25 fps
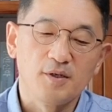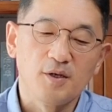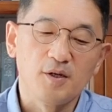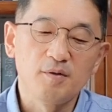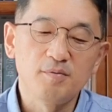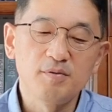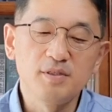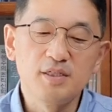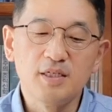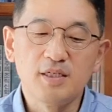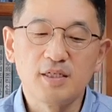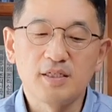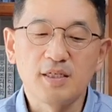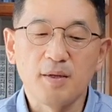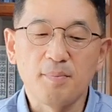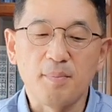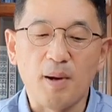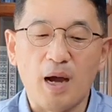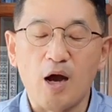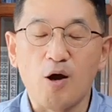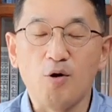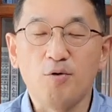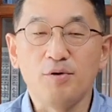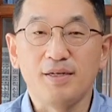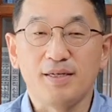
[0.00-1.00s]
여러분 이렇게
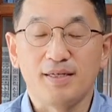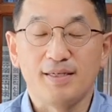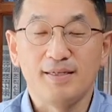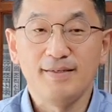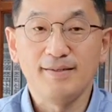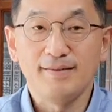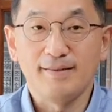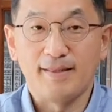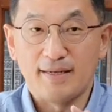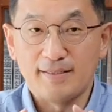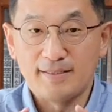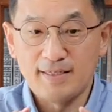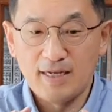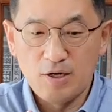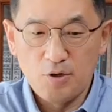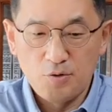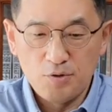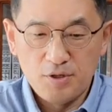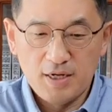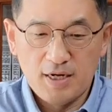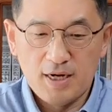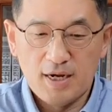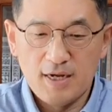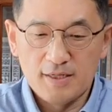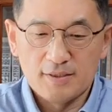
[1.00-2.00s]
바울이
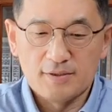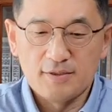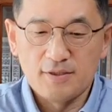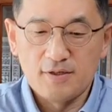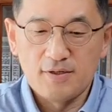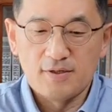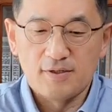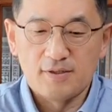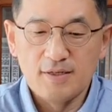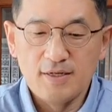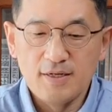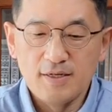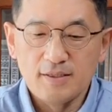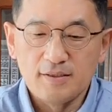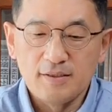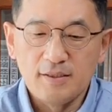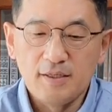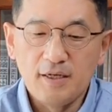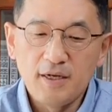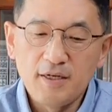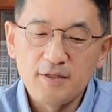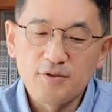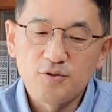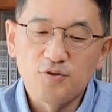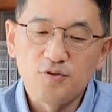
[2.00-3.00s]
데살로니가에서
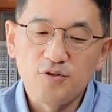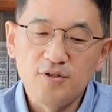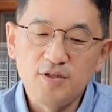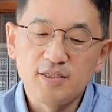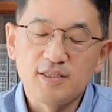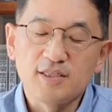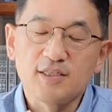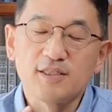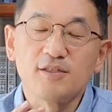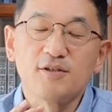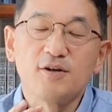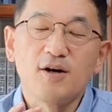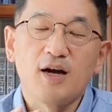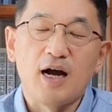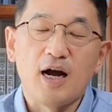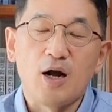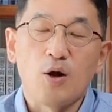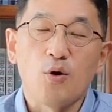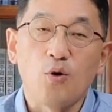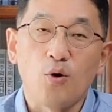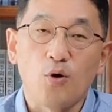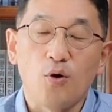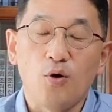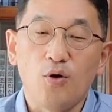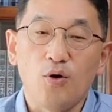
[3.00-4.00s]
예수를
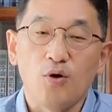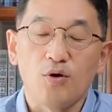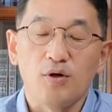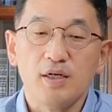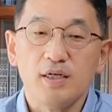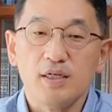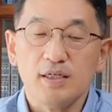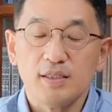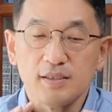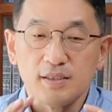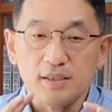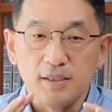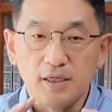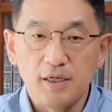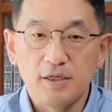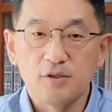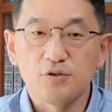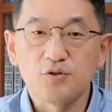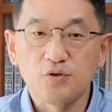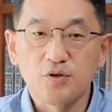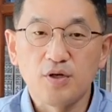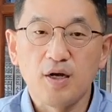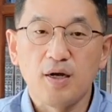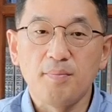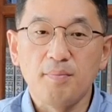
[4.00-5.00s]
증거하고
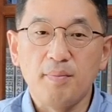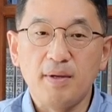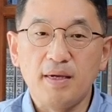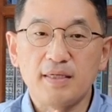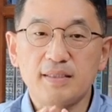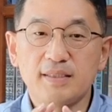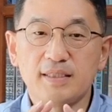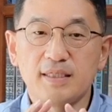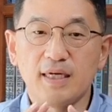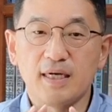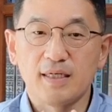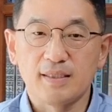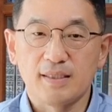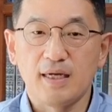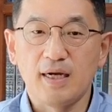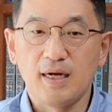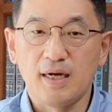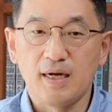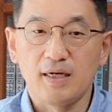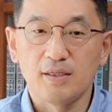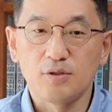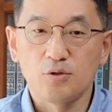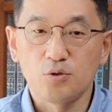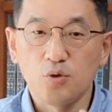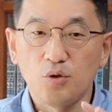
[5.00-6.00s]
예수가
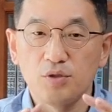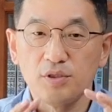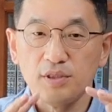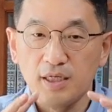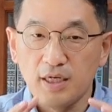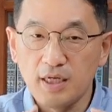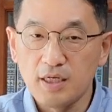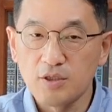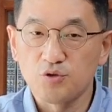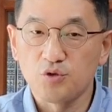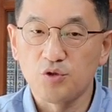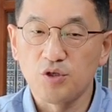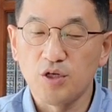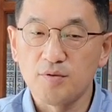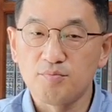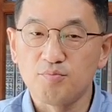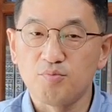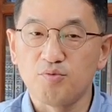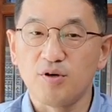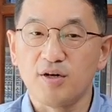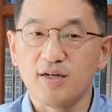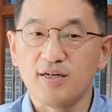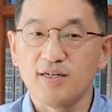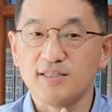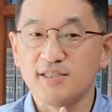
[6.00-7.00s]
메시아다 또 예수의
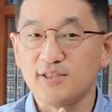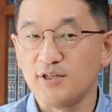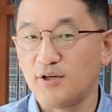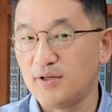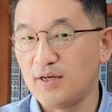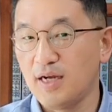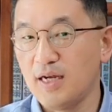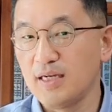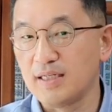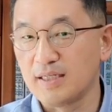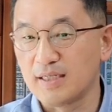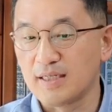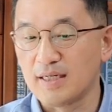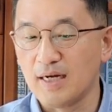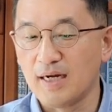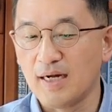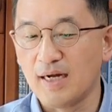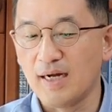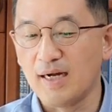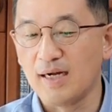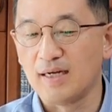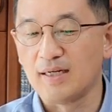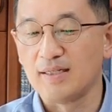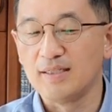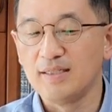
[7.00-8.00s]
부활을
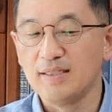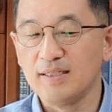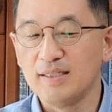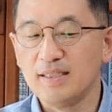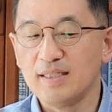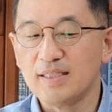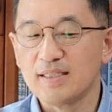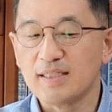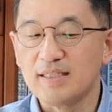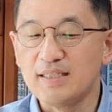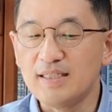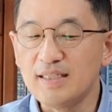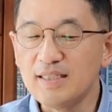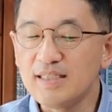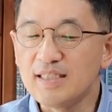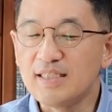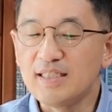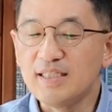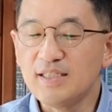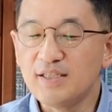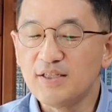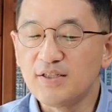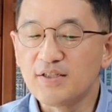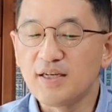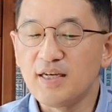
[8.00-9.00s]
전하니까 그
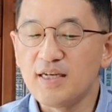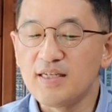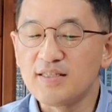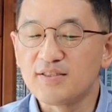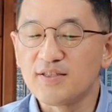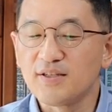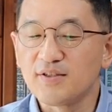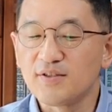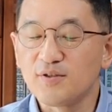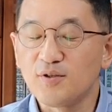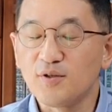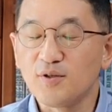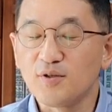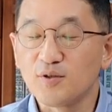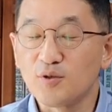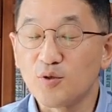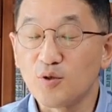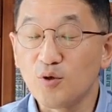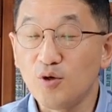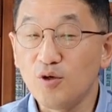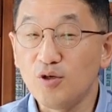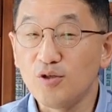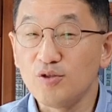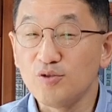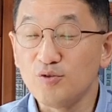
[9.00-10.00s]
지역에 있었던
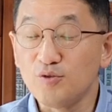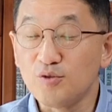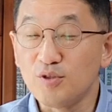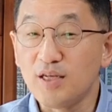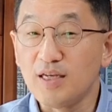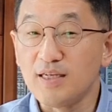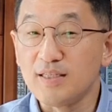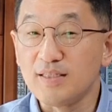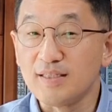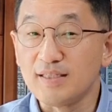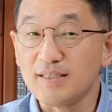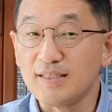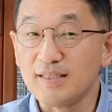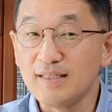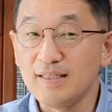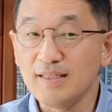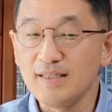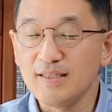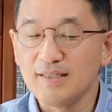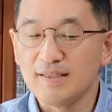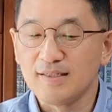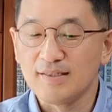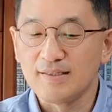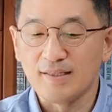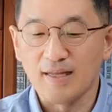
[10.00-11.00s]
또
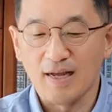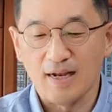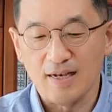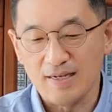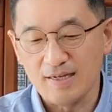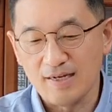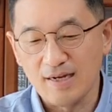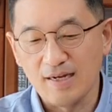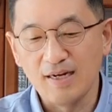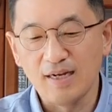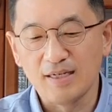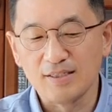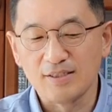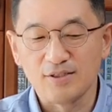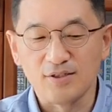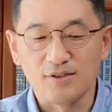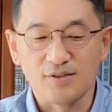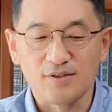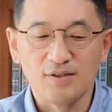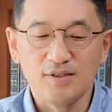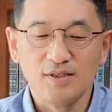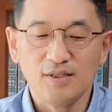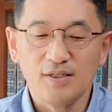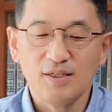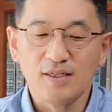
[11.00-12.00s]
유대인들이 난리가
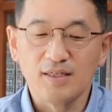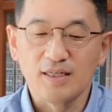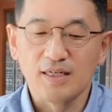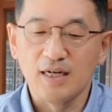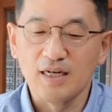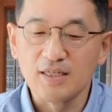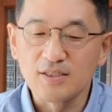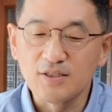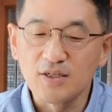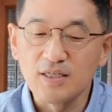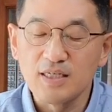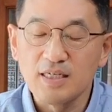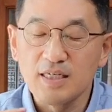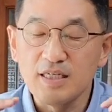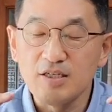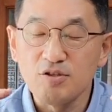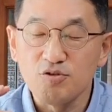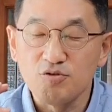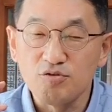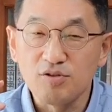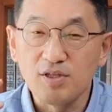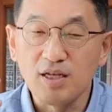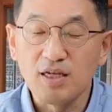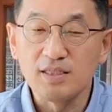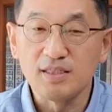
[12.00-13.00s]
나죠. 그래서
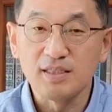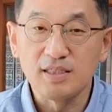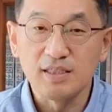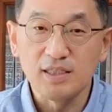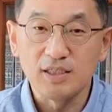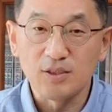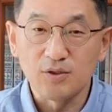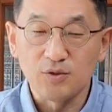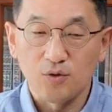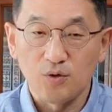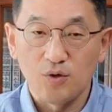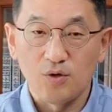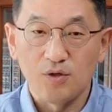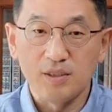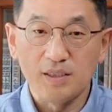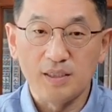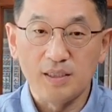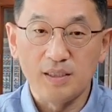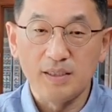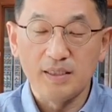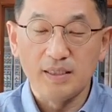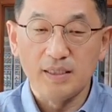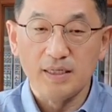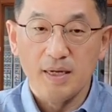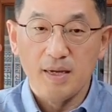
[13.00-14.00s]
이 유대인들이 또
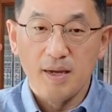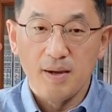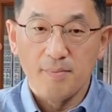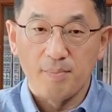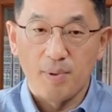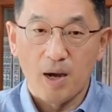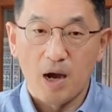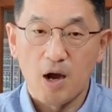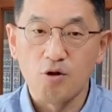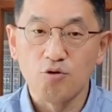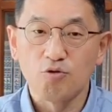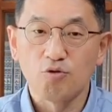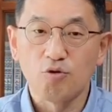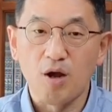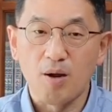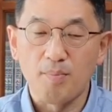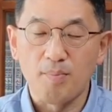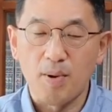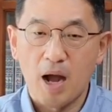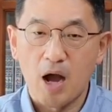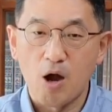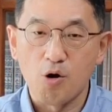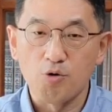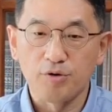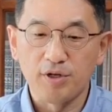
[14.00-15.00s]
이
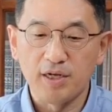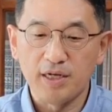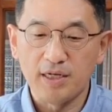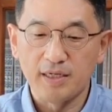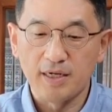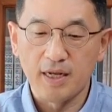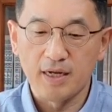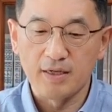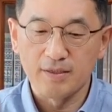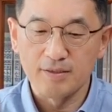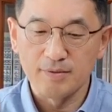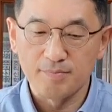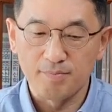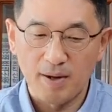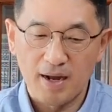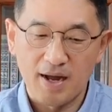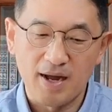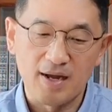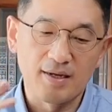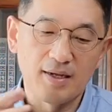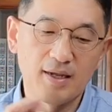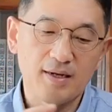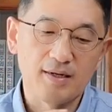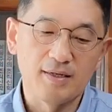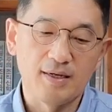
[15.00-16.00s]
바울과 바울의 일행을
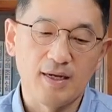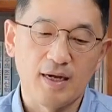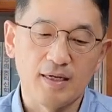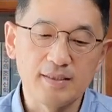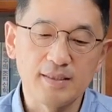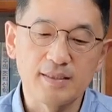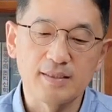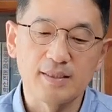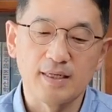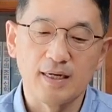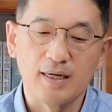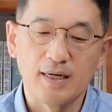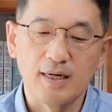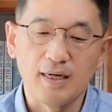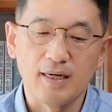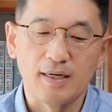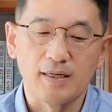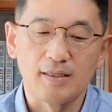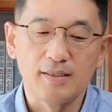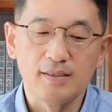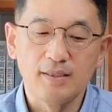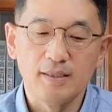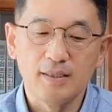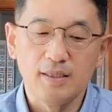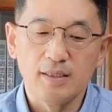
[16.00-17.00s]
방해를
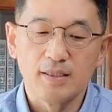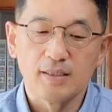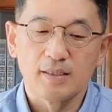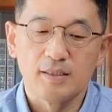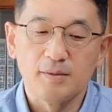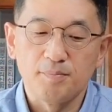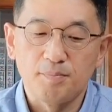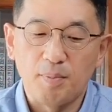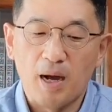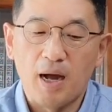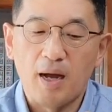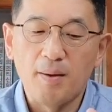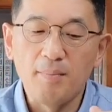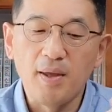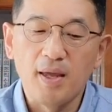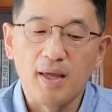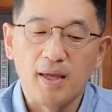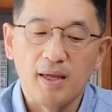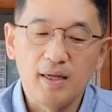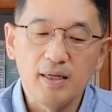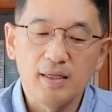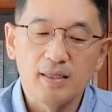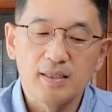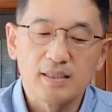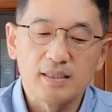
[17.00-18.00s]
하니까 그
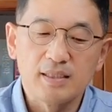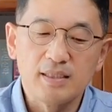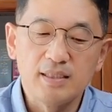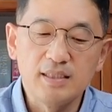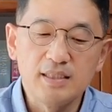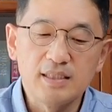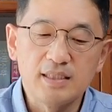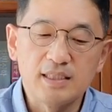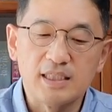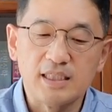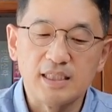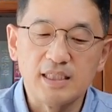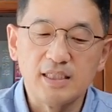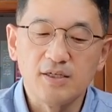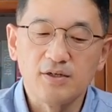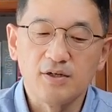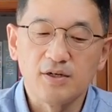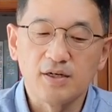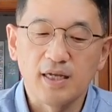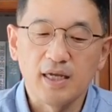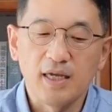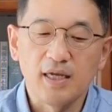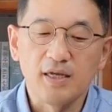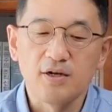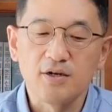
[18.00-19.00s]
밤에 그
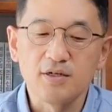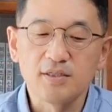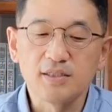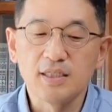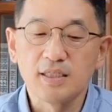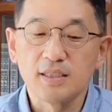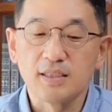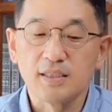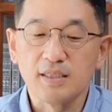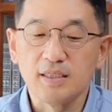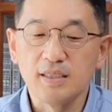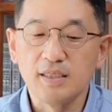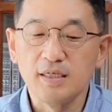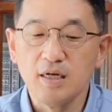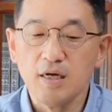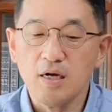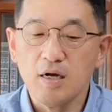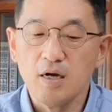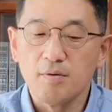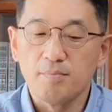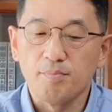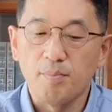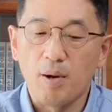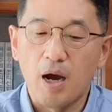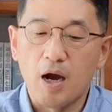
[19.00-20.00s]
지역의 형제들이
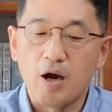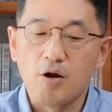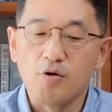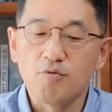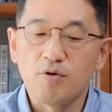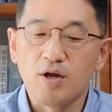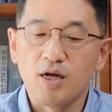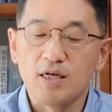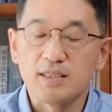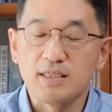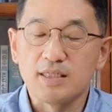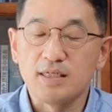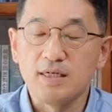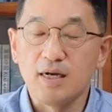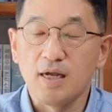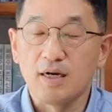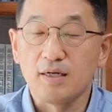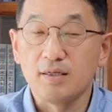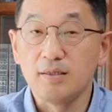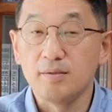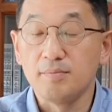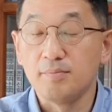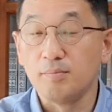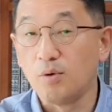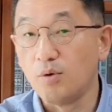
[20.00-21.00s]
바울과
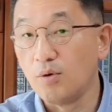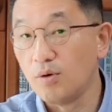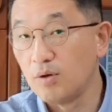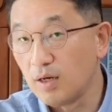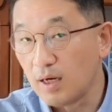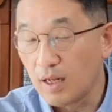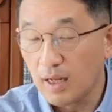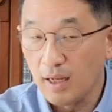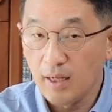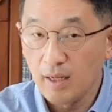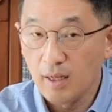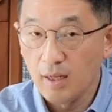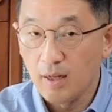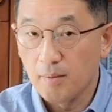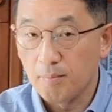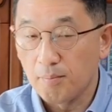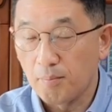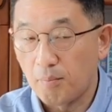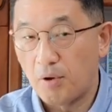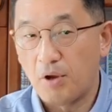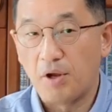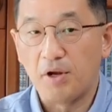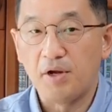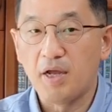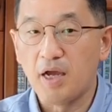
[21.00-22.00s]
신라를 몰래
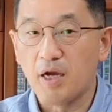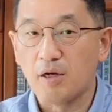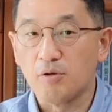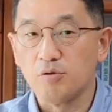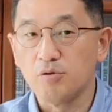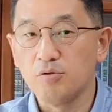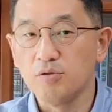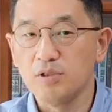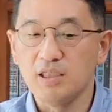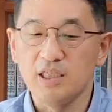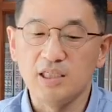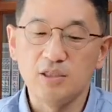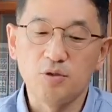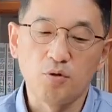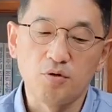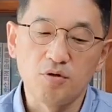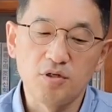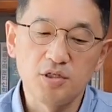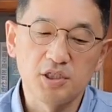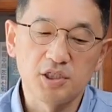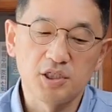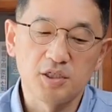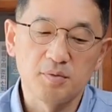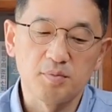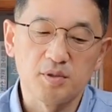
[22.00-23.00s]
베레아로
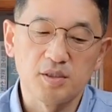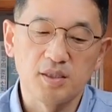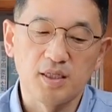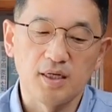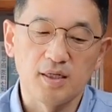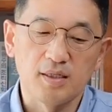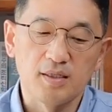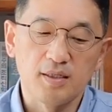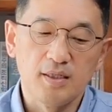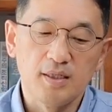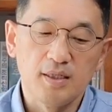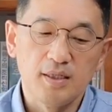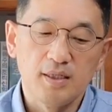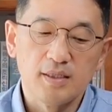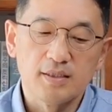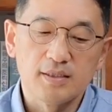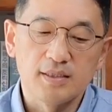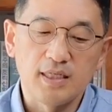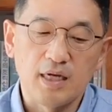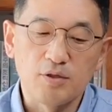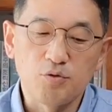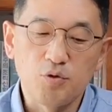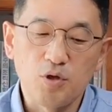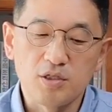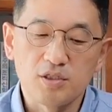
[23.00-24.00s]
이동을 시킵니다.
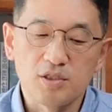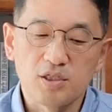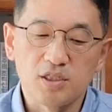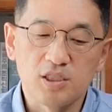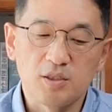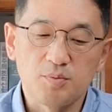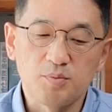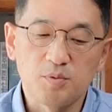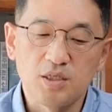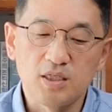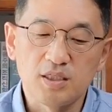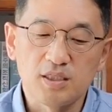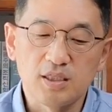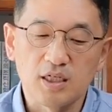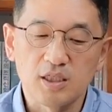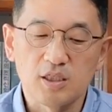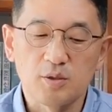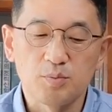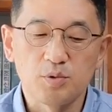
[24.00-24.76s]
사도행전 17장